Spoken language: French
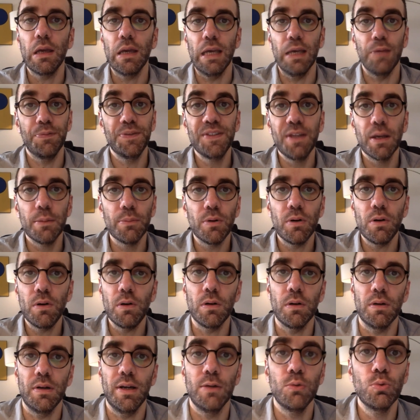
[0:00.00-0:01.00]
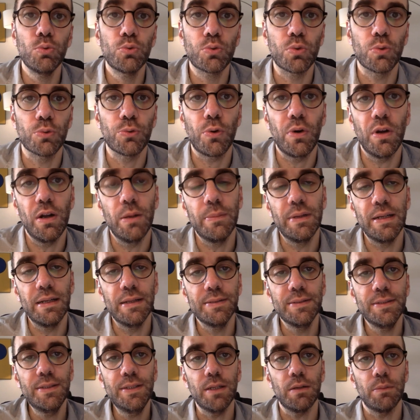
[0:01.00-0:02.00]
Évidemment, la lutte contre la
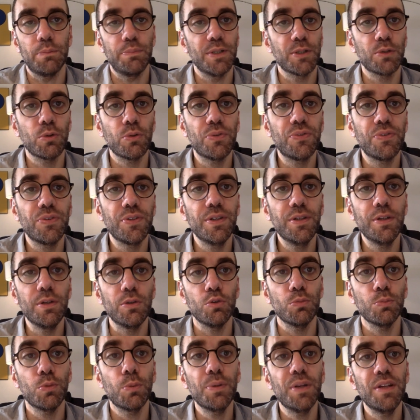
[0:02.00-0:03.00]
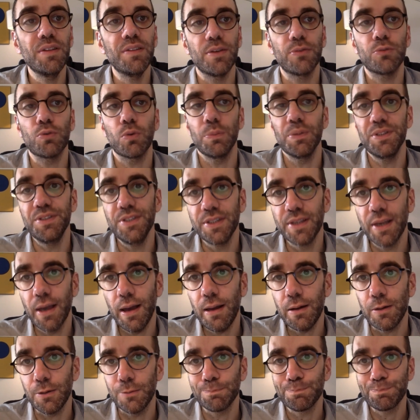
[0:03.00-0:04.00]
maladie implique aussi une mobilisation
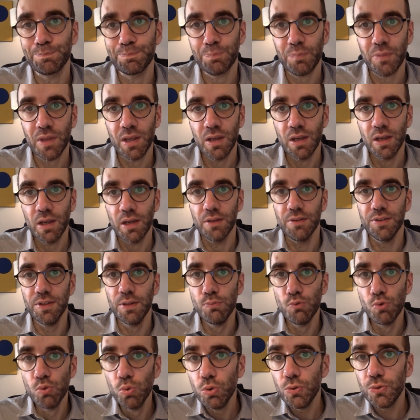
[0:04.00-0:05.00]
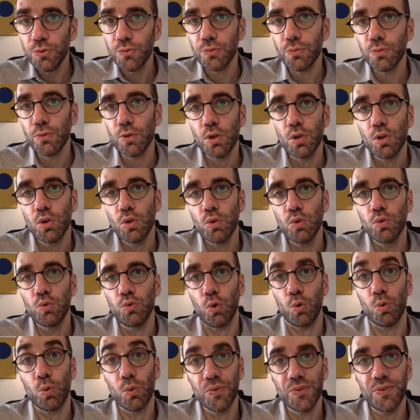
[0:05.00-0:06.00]
médicale. Début août,
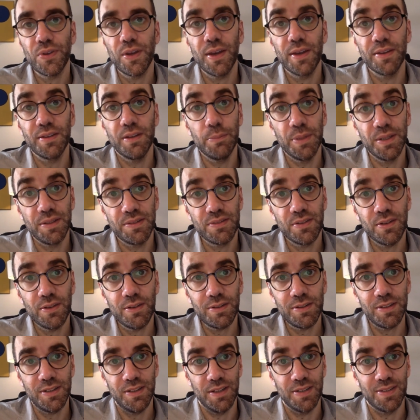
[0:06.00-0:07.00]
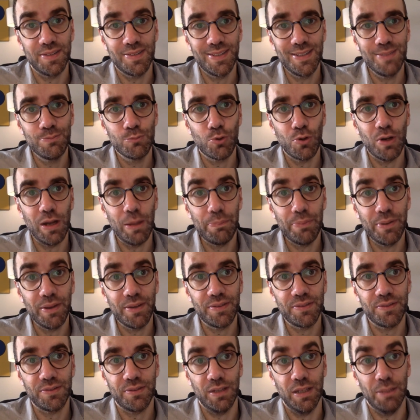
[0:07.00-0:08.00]
sur conseil des médecins qui estiment que la
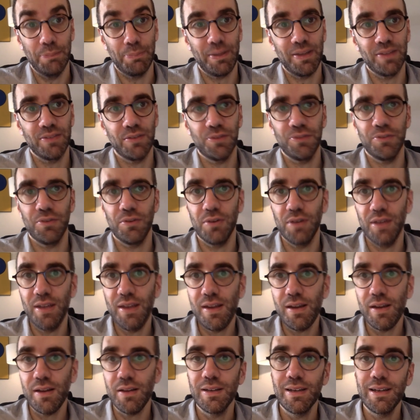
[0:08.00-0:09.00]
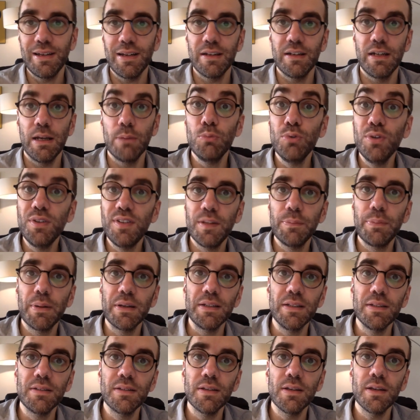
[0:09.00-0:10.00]
peste est présente dans l'air, la
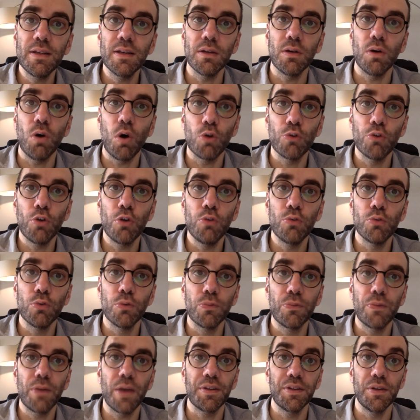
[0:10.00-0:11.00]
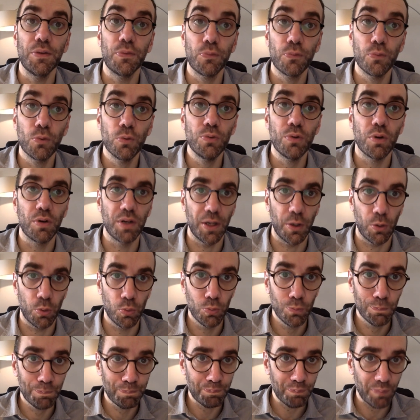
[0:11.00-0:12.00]
municipalité ordonne de faire des feux dans les
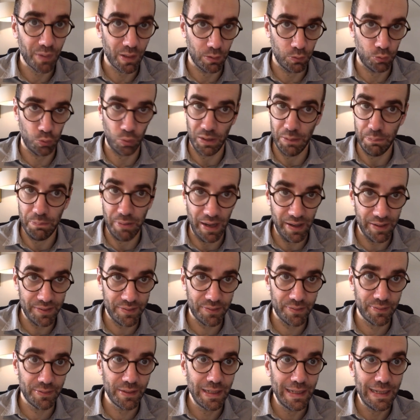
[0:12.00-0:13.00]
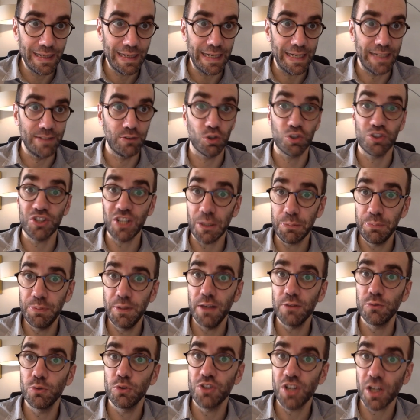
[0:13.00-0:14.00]
rues, sur les places, et dans chaque
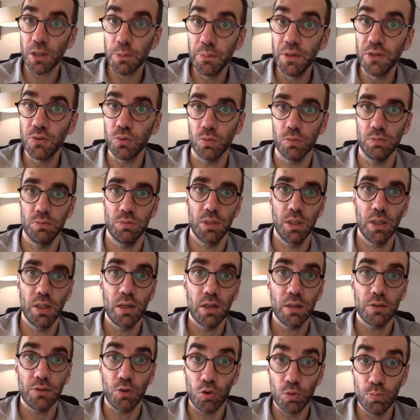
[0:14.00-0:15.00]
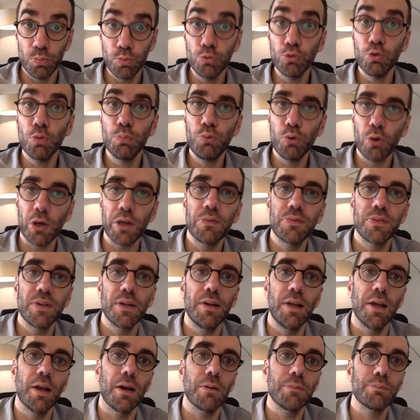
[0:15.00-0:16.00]
pièce de chaque maison, dans le but de purifier
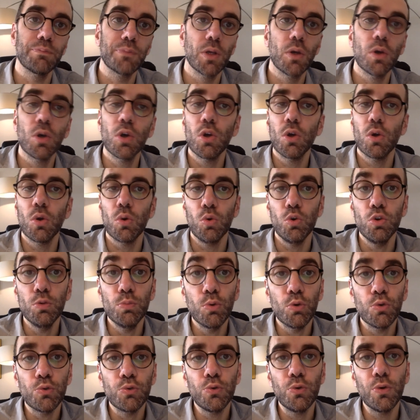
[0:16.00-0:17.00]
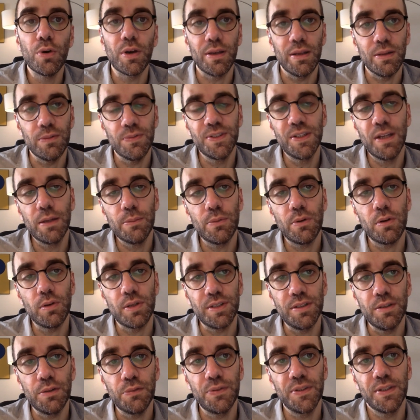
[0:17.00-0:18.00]
l'air. Une mesure évidemment
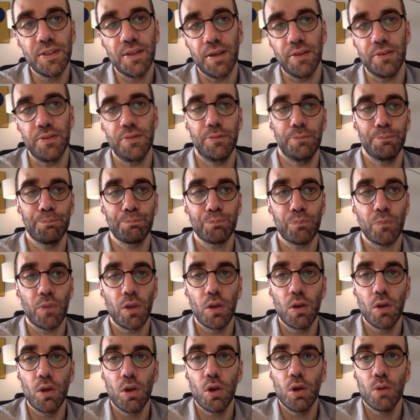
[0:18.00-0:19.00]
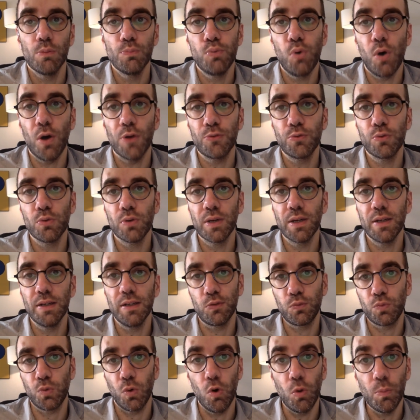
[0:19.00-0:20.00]
inefficace. Pour assurer les
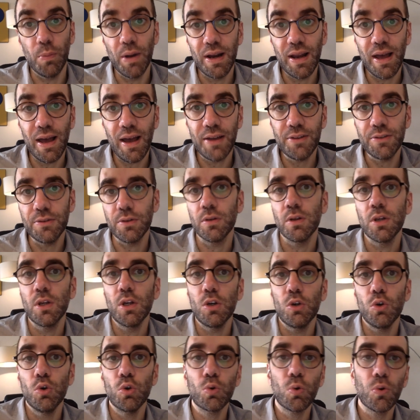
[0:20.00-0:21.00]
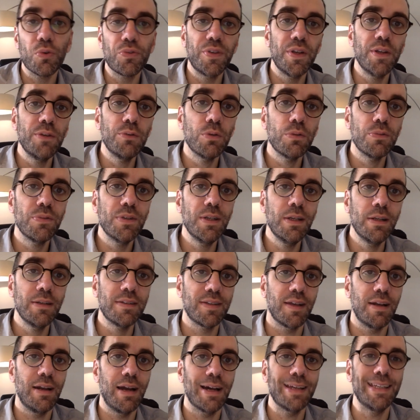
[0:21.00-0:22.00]
soins aux malades, le conseil de ville
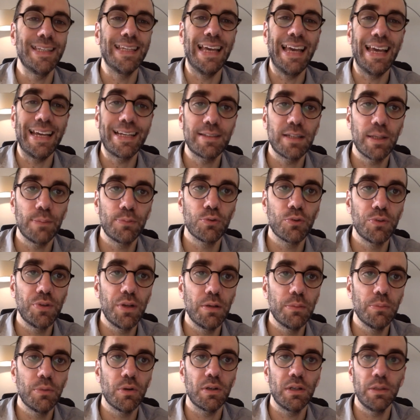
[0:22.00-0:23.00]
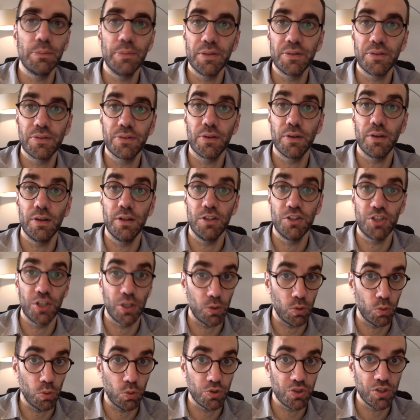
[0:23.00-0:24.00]
salarie exceptionnellement les médecins et les
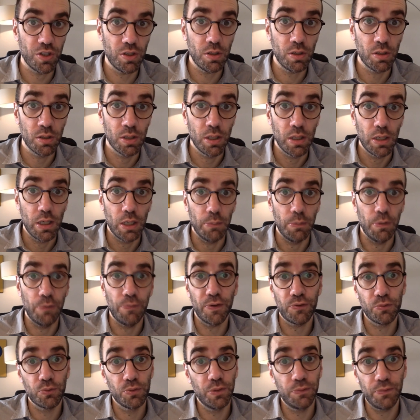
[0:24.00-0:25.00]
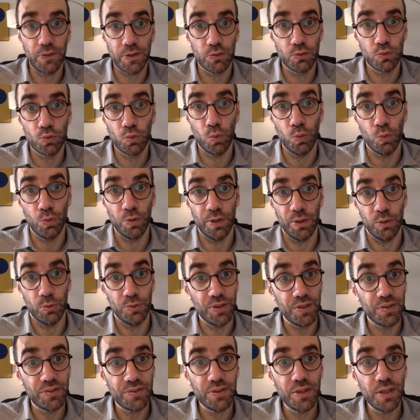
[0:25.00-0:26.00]
chirurgiens, mais face aux défections et aux
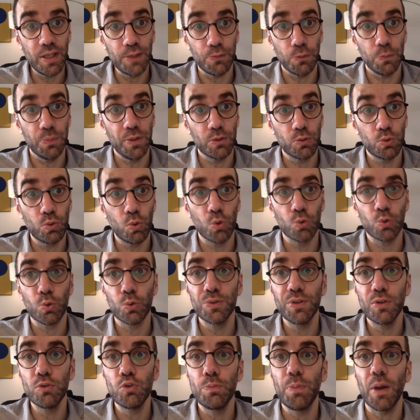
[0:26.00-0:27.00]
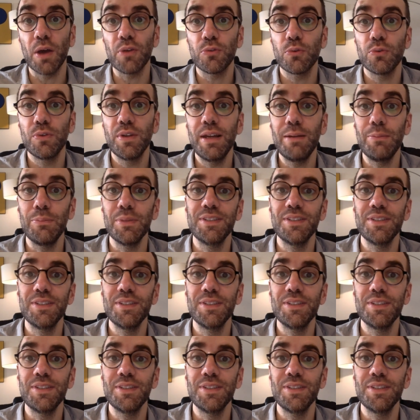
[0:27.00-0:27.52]
décès, il faut bientôt recruter du personnel